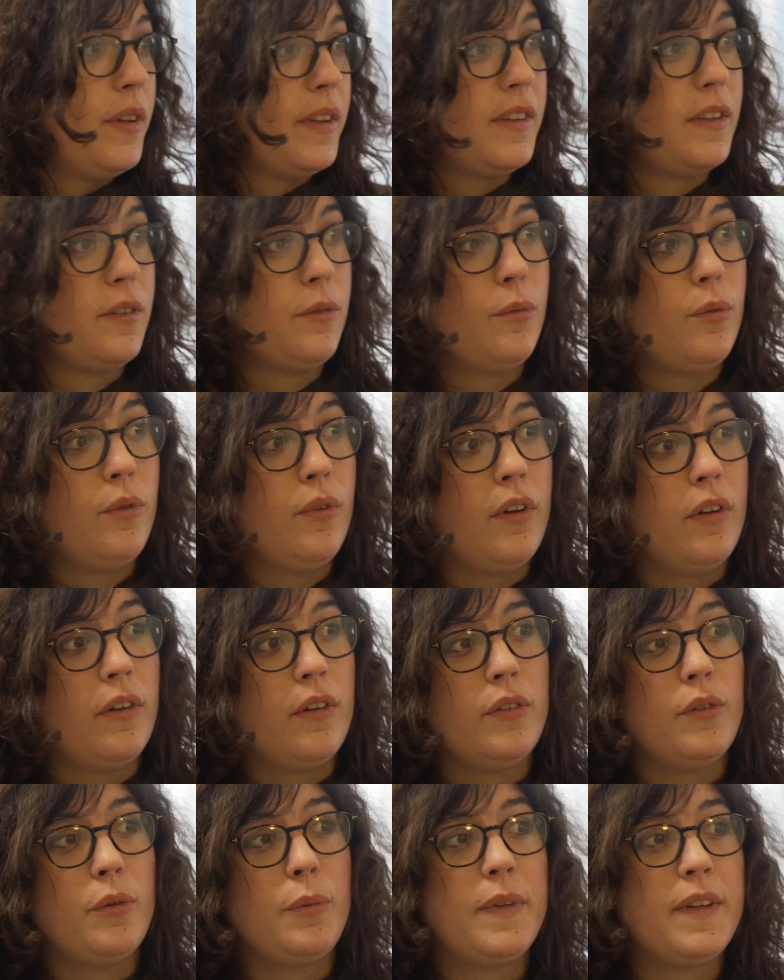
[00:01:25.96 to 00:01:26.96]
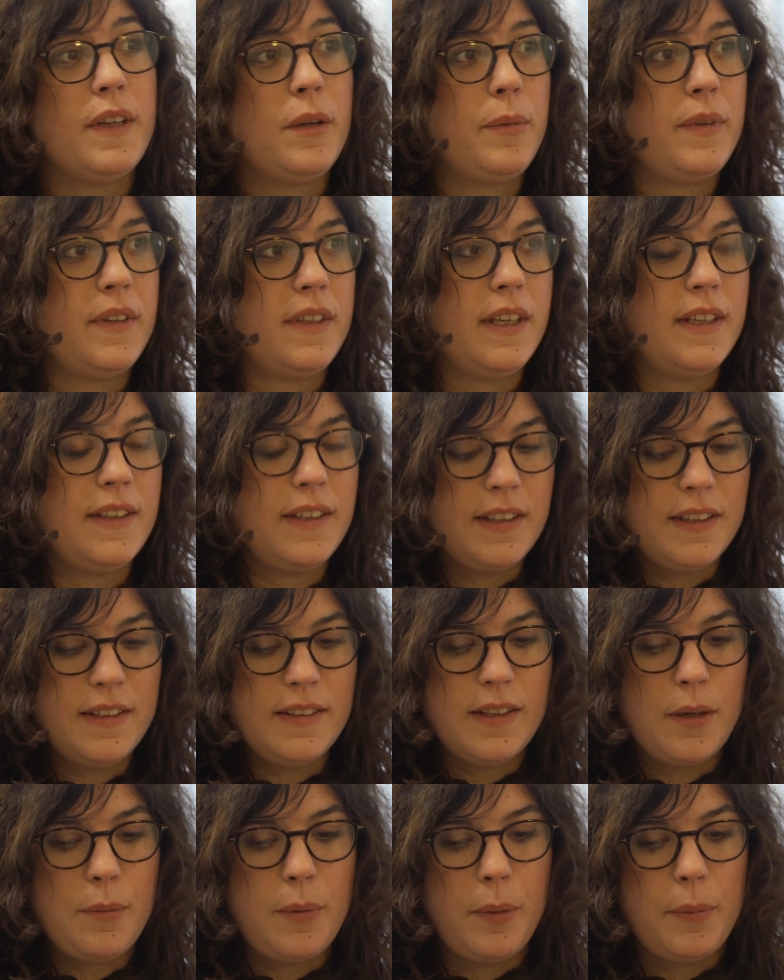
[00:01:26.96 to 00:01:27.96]
Effectivement, un hôpital psychiatrique,
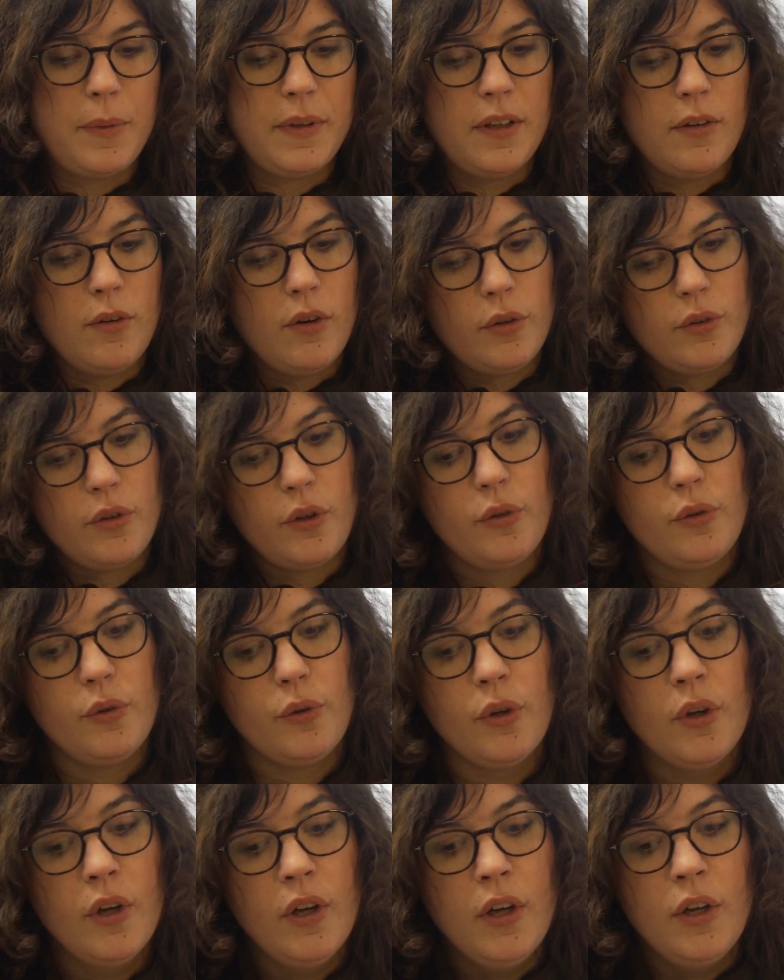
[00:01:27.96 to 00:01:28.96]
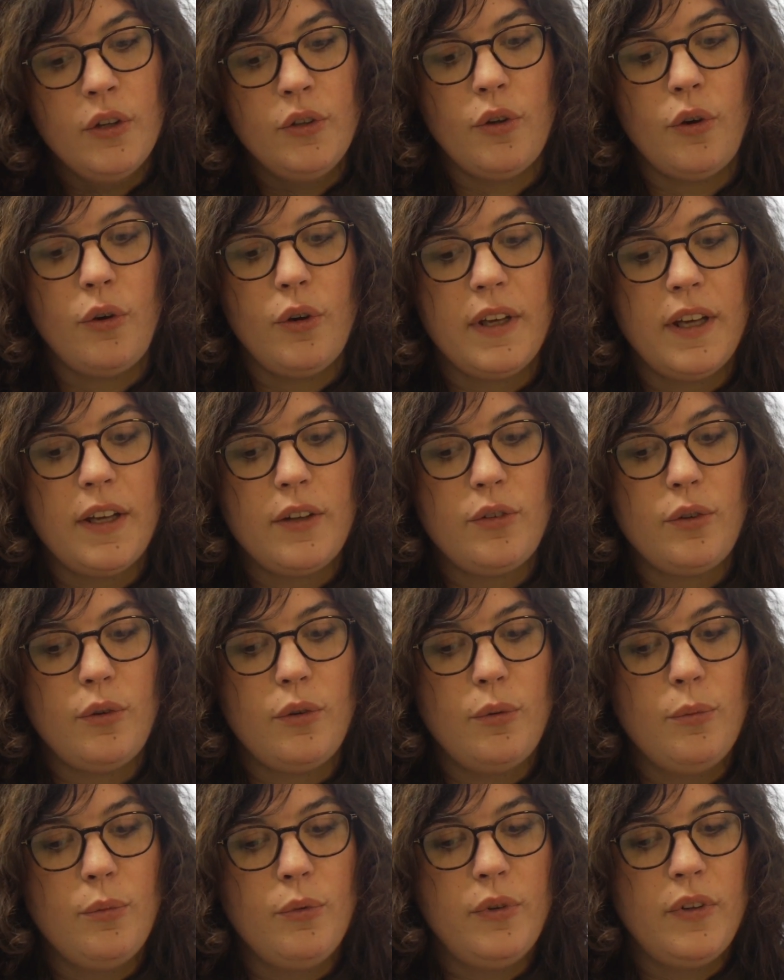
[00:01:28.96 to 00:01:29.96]
ça permet d'avoir une sorte de, regard sur
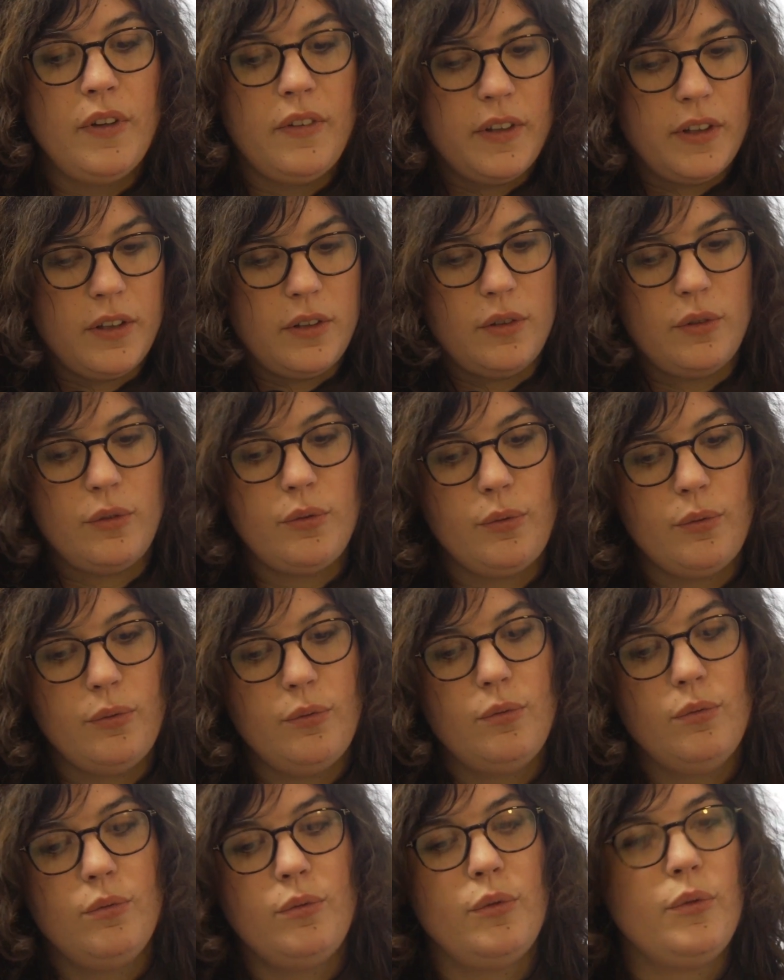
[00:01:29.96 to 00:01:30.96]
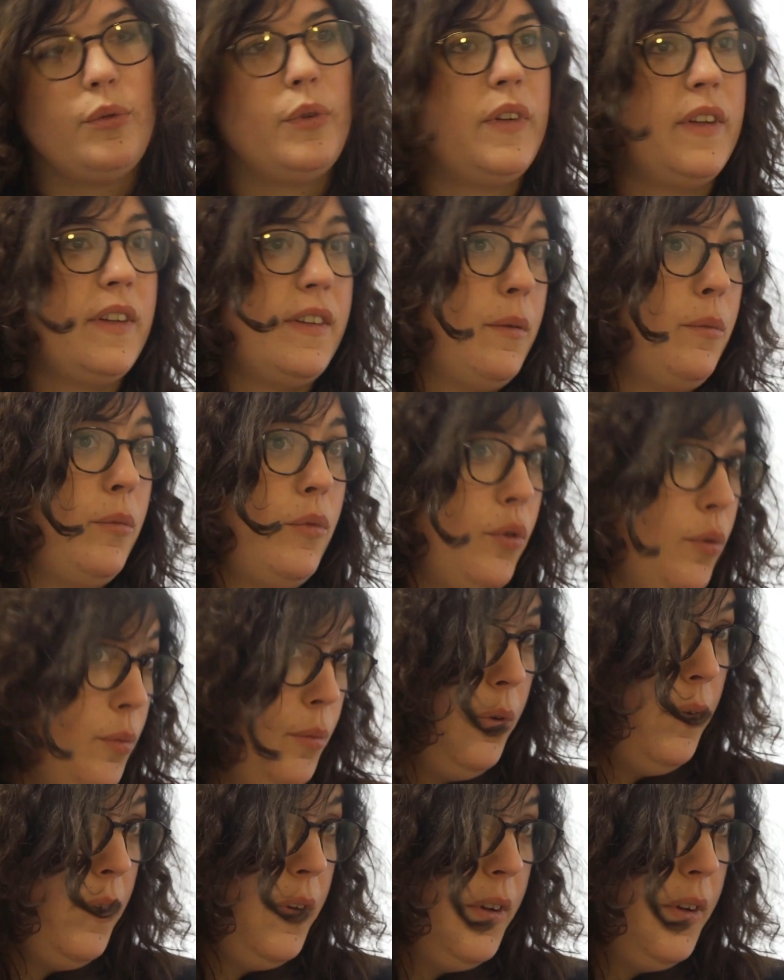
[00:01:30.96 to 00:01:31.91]
le monde avec euh, tous ces symptômes,